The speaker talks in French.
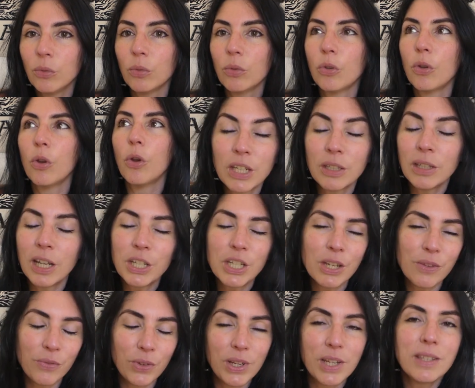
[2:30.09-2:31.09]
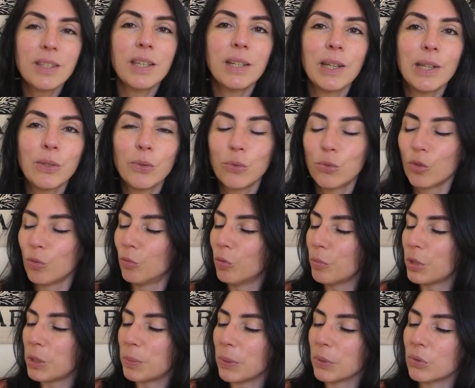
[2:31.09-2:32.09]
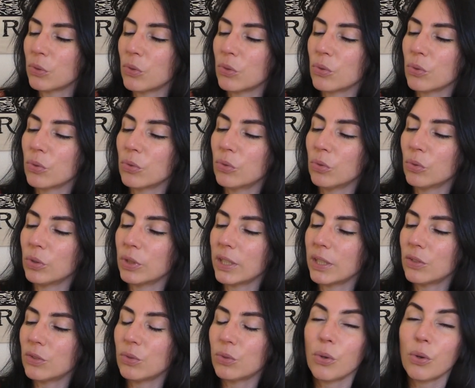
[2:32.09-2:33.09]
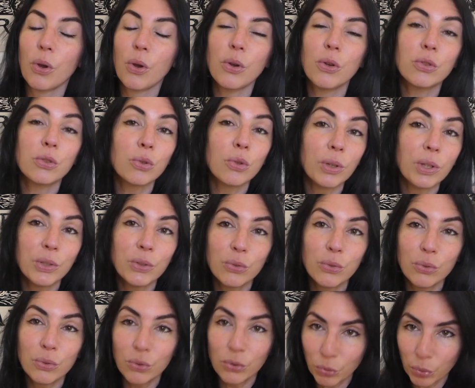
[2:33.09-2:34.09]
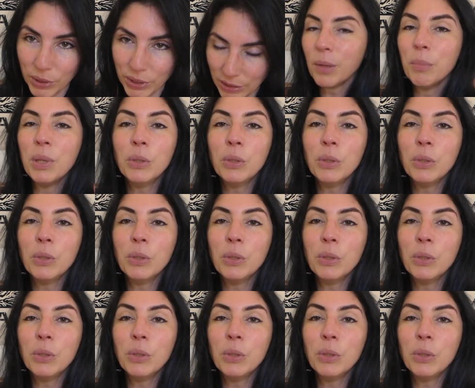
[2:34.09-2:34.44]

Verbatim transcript: Donc euh, là j'avais fait laisser que les œufs de saumon, mais je pense que je retournerai sur, euh, sur les œufs de truite.